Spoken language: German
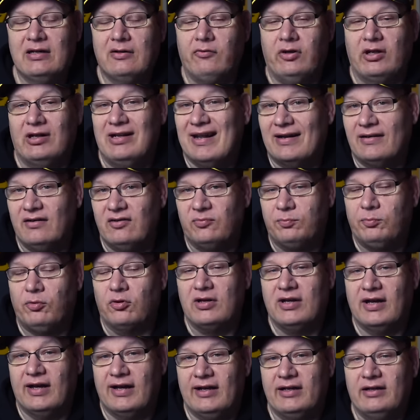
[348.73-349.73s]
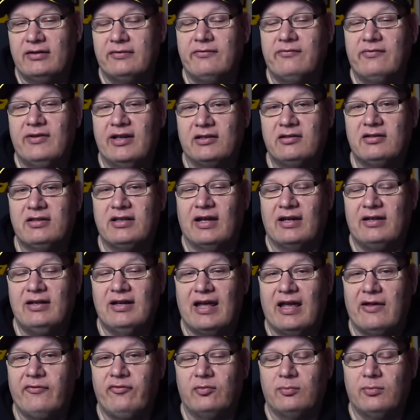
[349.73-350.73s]
von den Landespokalen wird ja
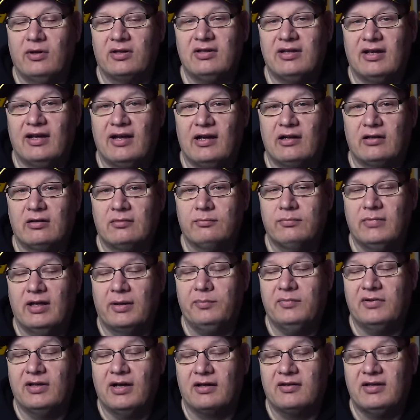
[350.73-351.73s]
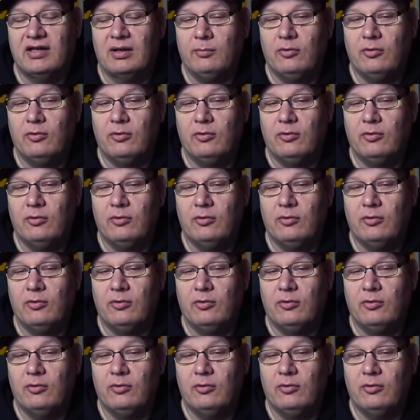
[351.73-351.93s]
live übertragen beim Tag der